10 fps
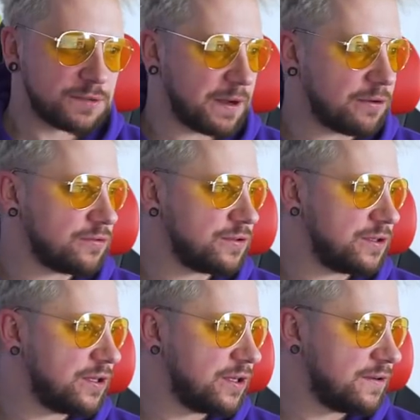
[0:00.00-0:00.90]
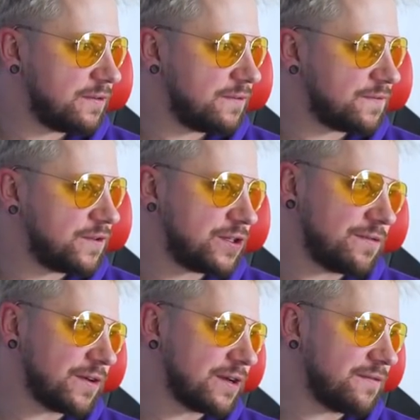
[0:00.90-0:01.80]
Szpaku yy, w
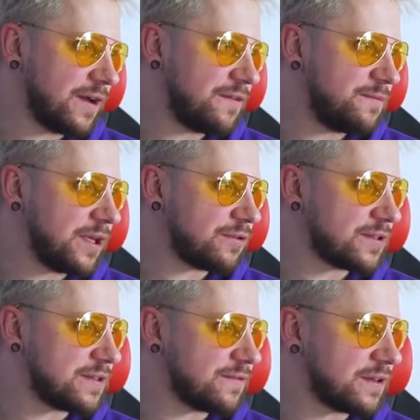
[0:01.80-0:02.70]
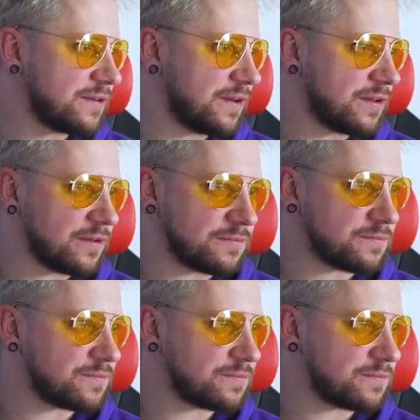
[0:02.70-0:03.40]
disie wygrywa i w miniaturce wygrywa, no.